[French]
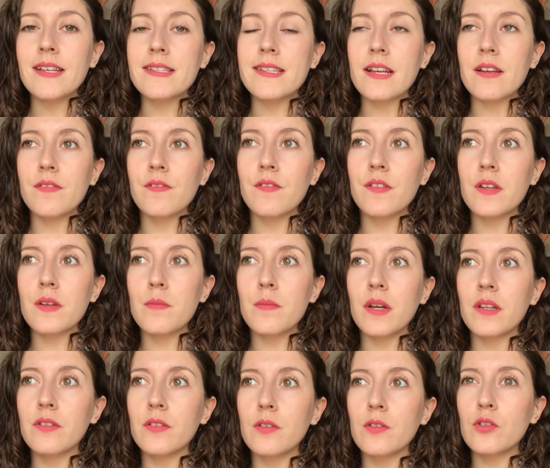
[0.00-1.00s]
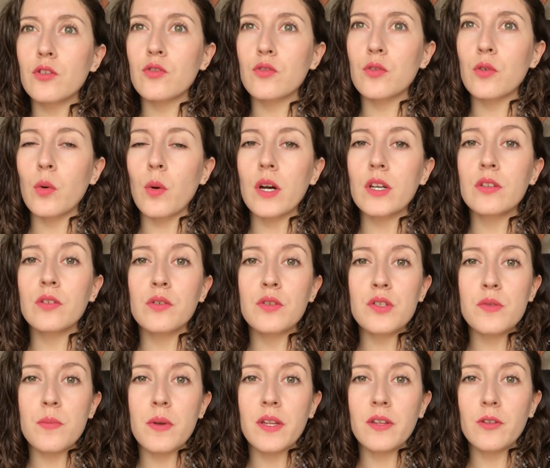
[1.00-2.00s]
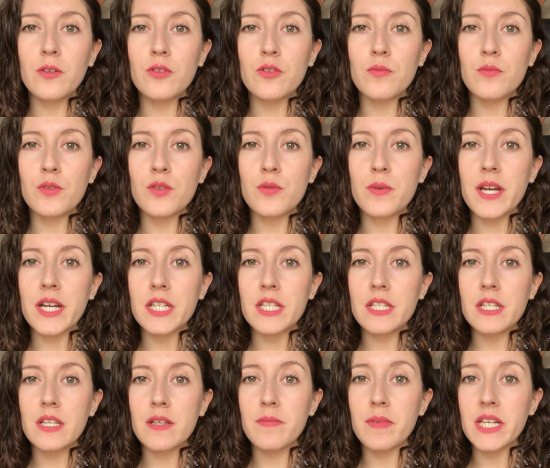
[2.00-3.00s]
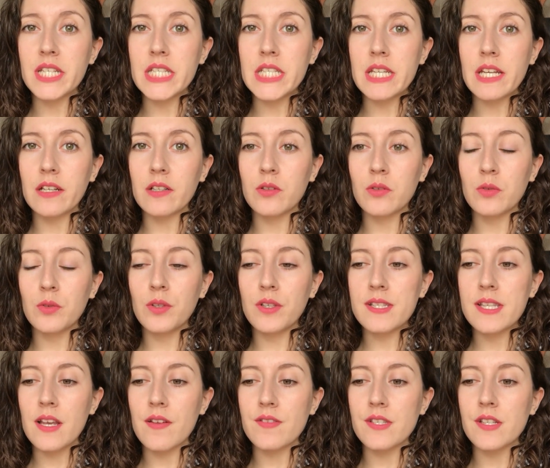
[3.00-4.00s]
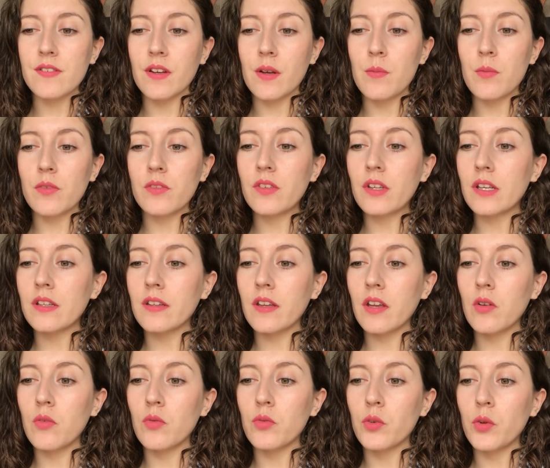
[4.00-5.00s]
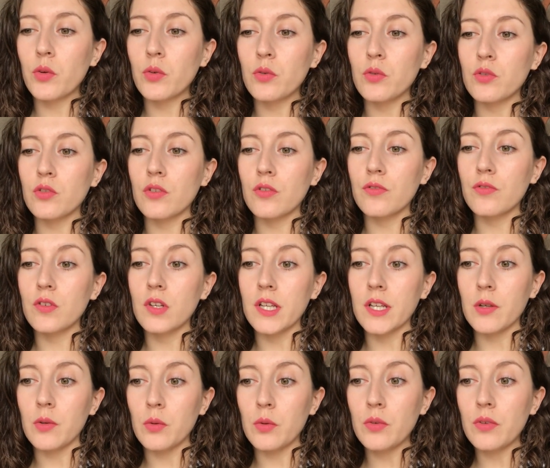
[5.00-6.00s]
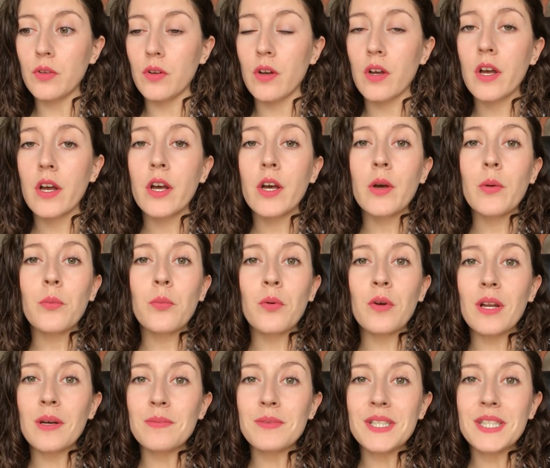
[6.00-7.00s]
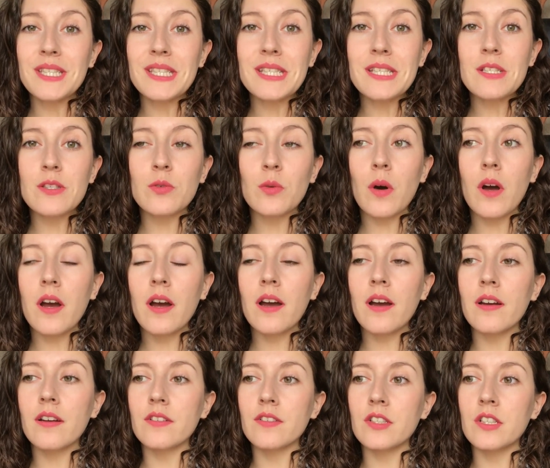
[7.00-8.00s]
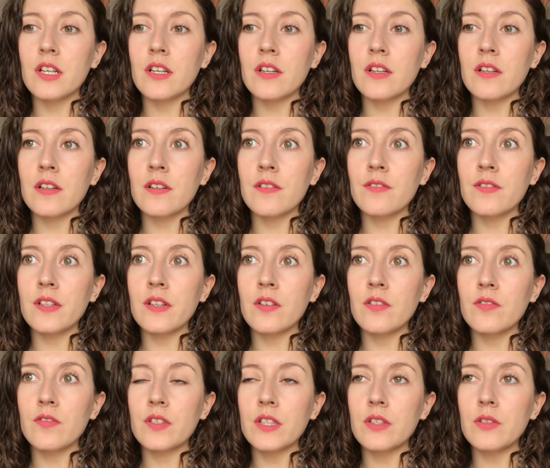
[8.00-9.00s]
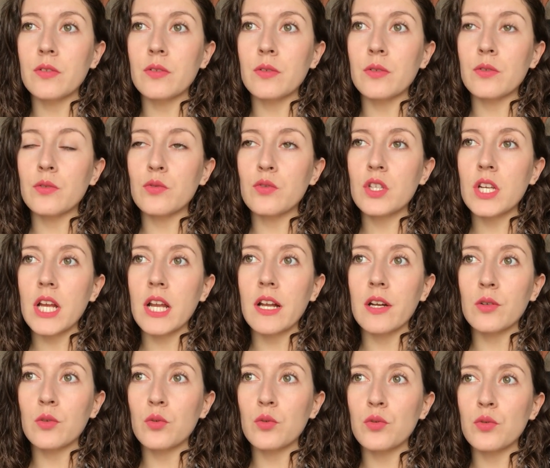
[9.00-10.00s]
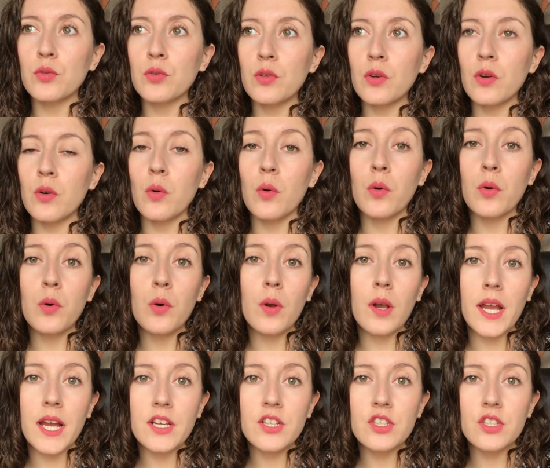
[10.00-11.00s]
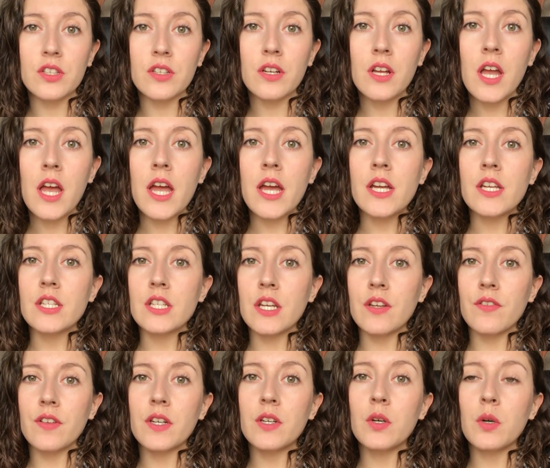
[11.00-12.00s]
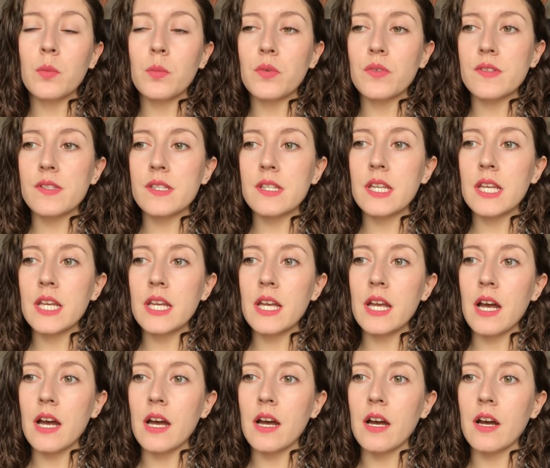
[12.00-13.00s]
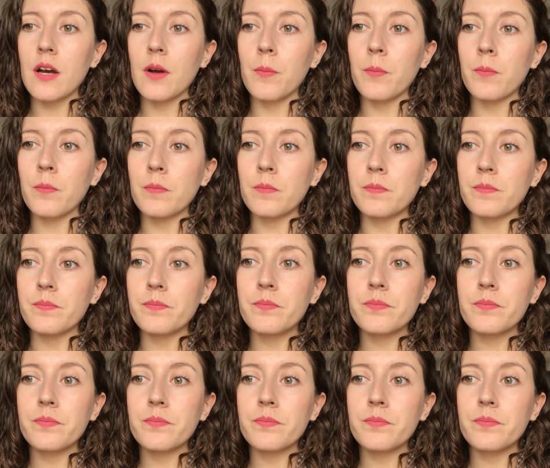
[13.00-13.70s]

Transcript: Ça fait maintenant, je crois, deux semaines que je me suis acheté une machine à coudre et ça faisait vraiment très très longtemps que j'en voulais une. Pour la petite histoire, j'avais envie de toucher à la couture au collège. J'avais commencé à hum,